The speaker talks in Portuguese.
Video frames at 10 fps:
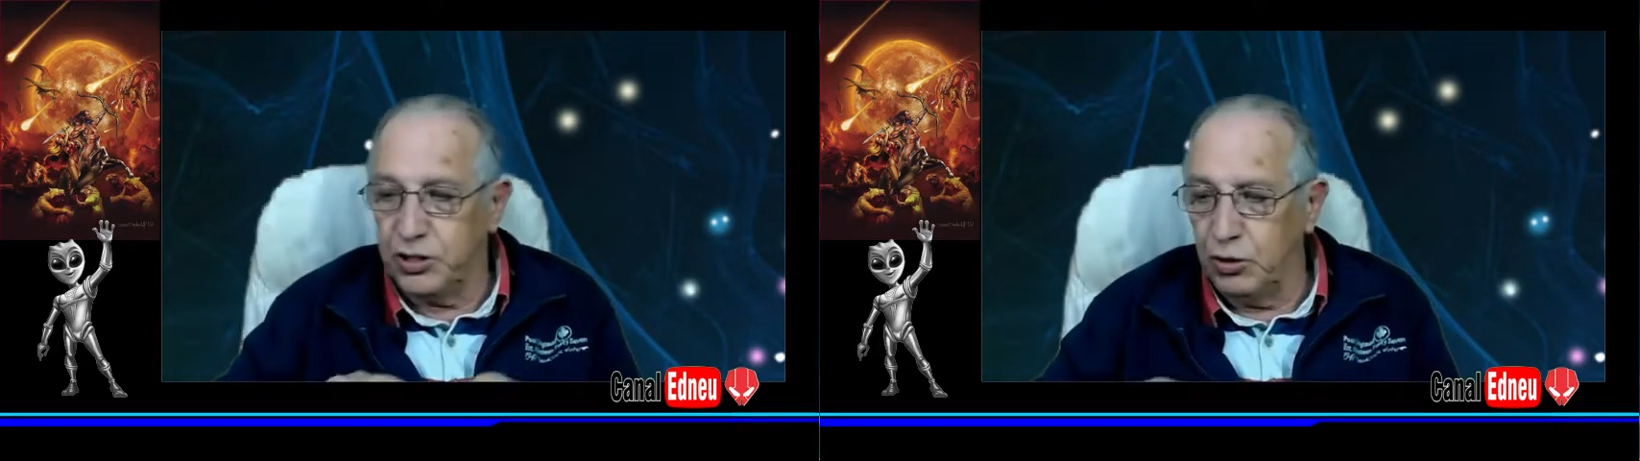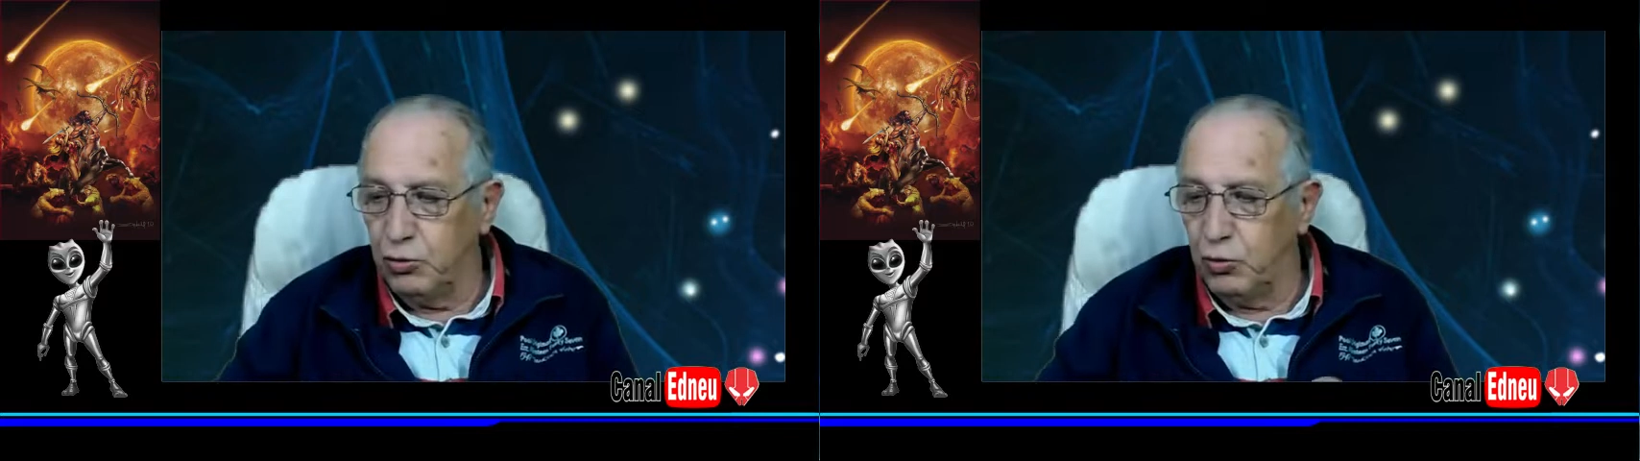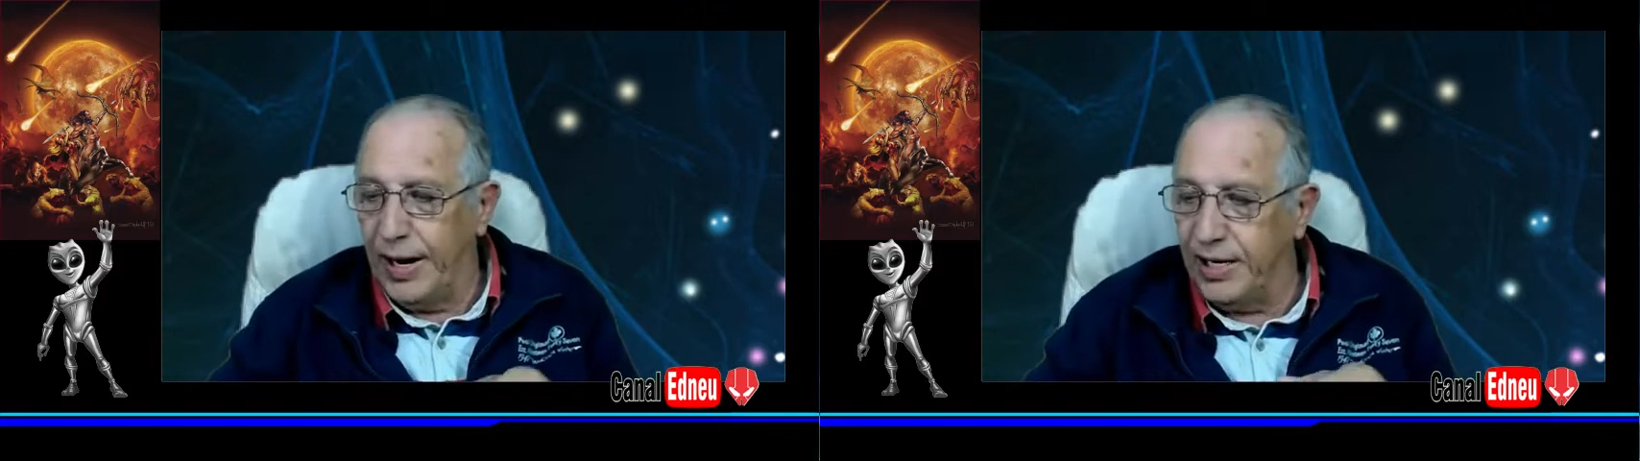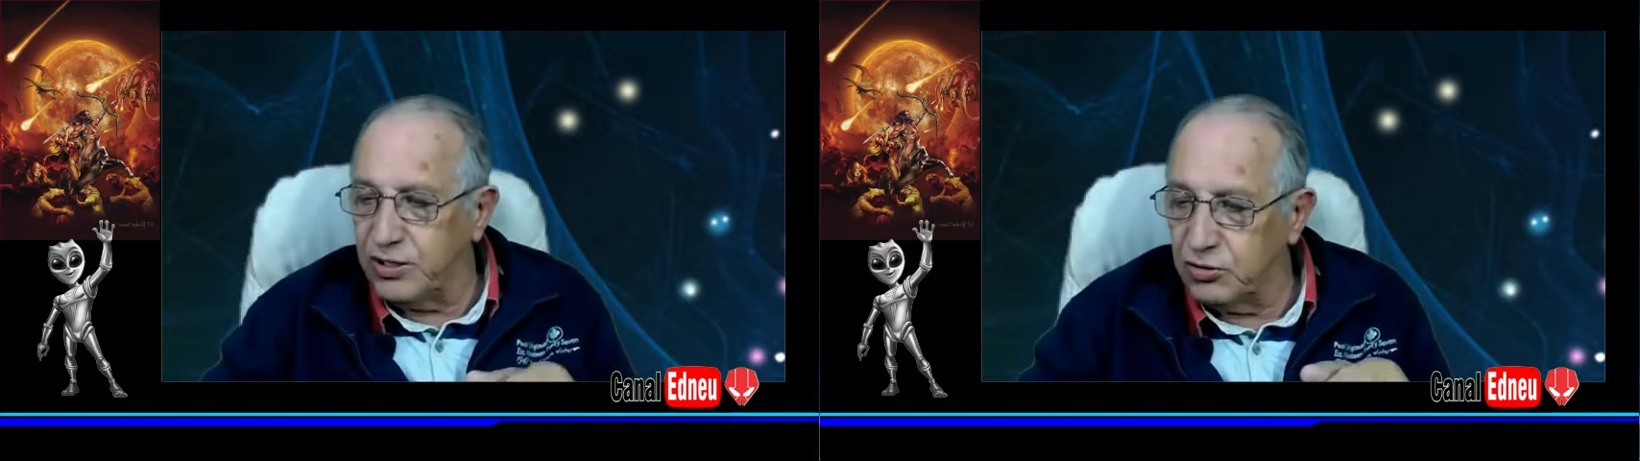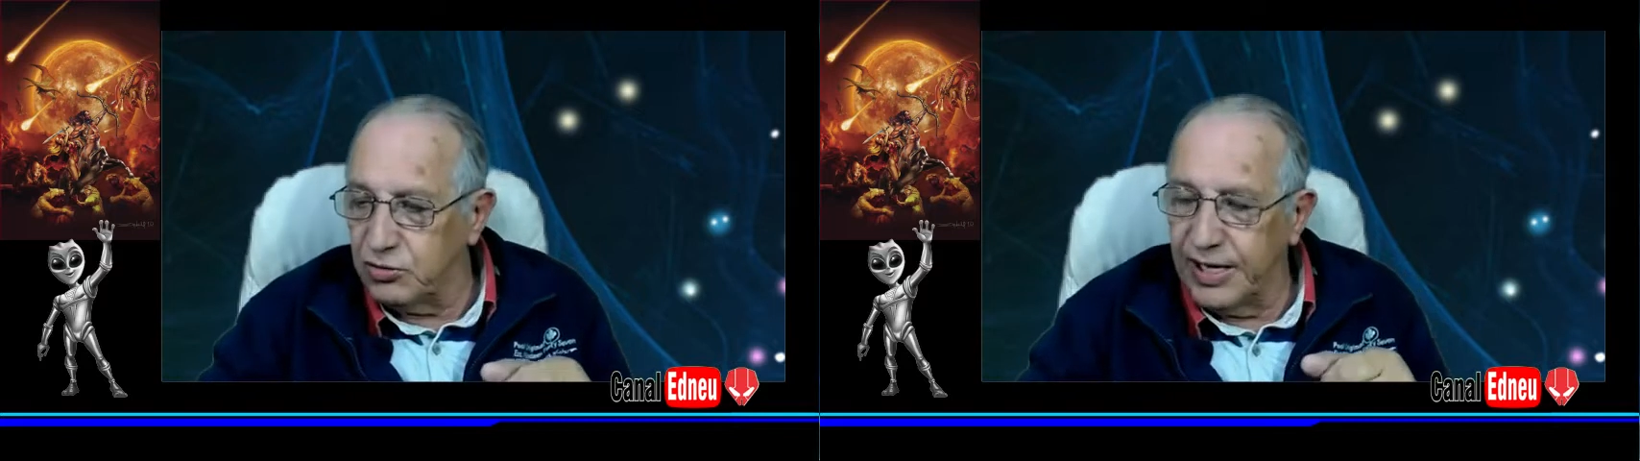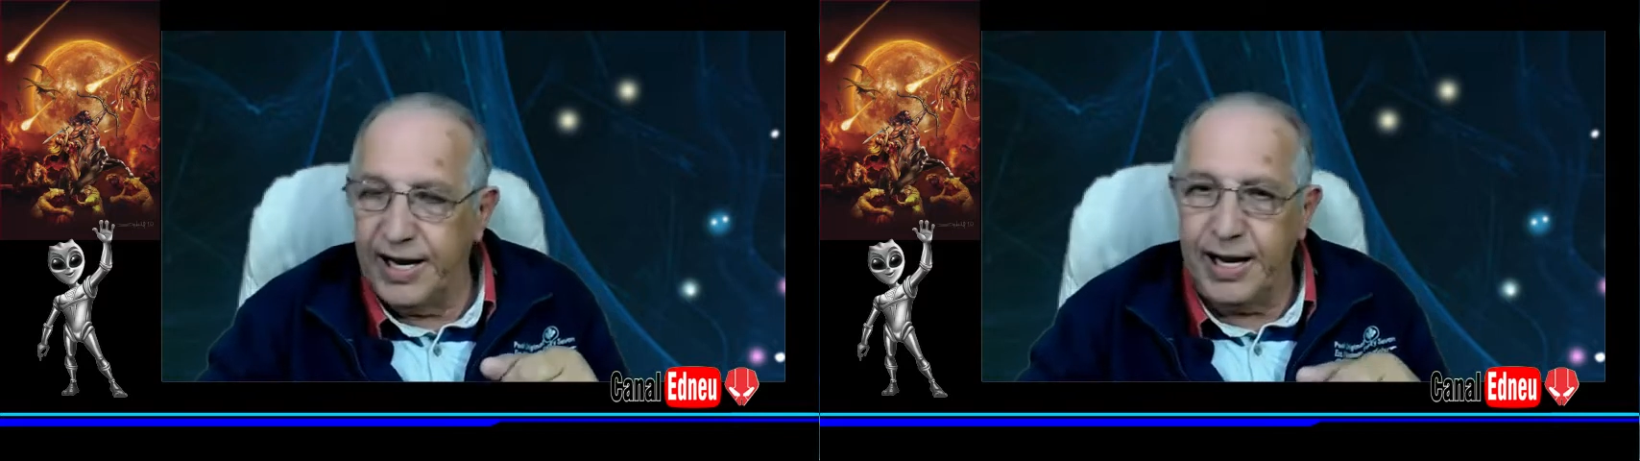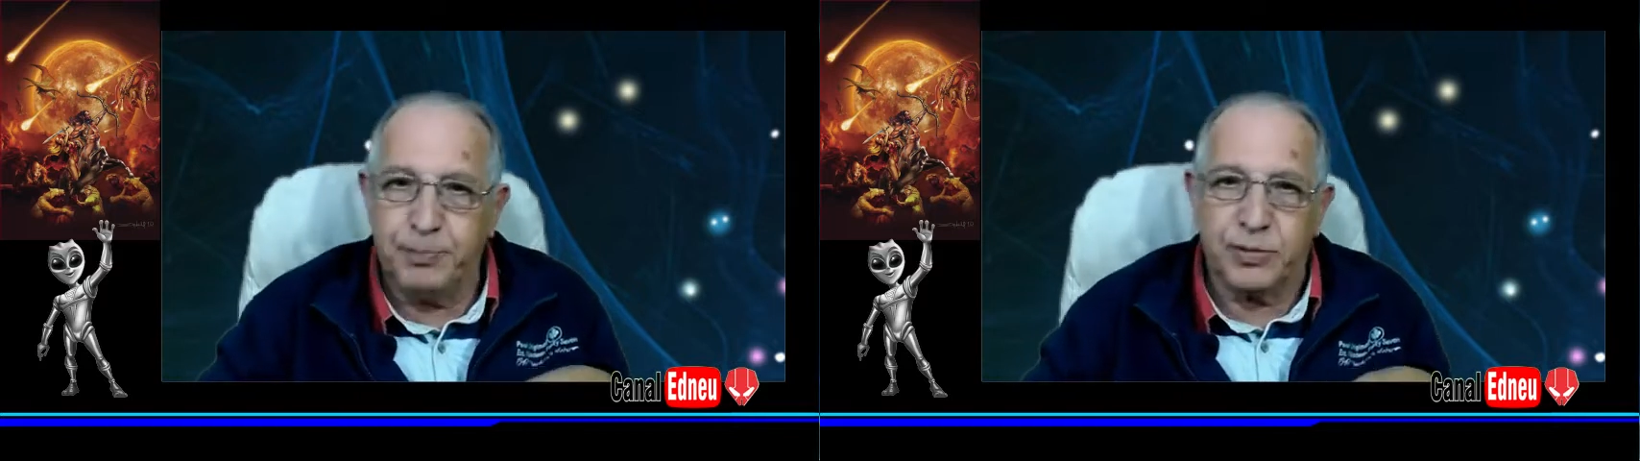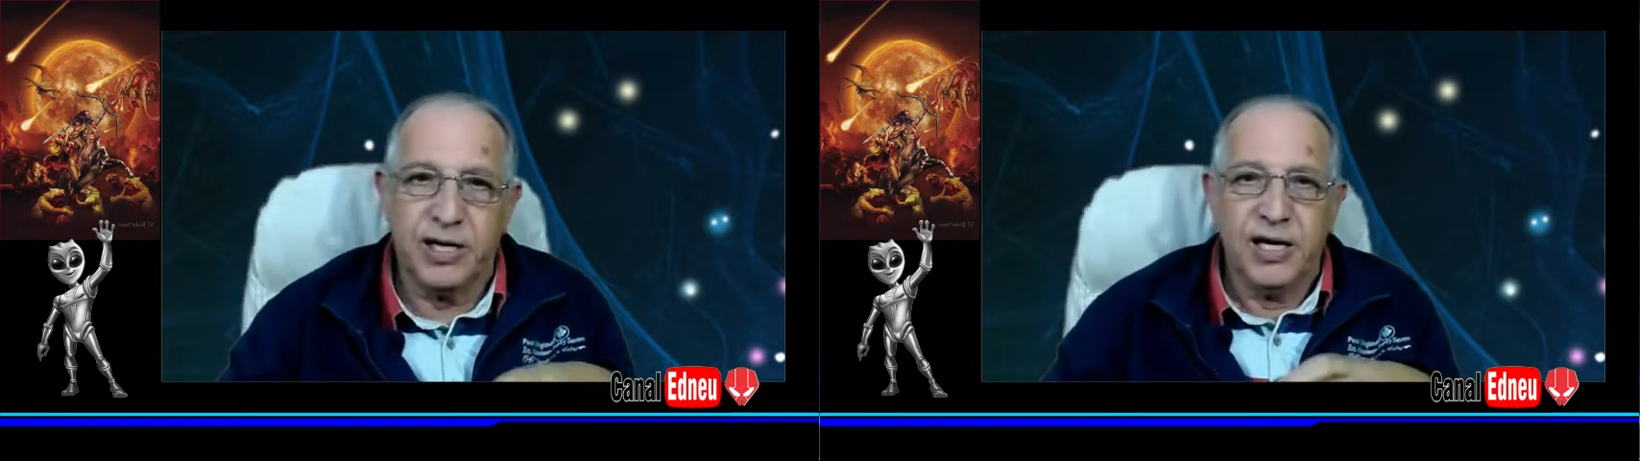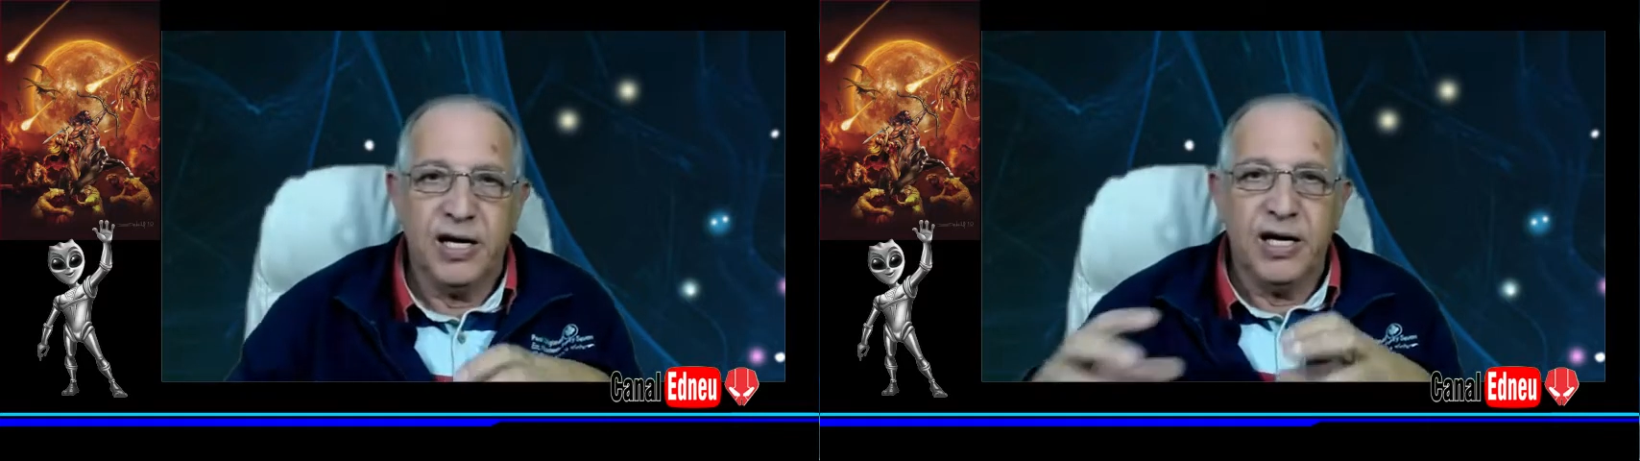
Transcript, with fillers: Então, o Edson, na época,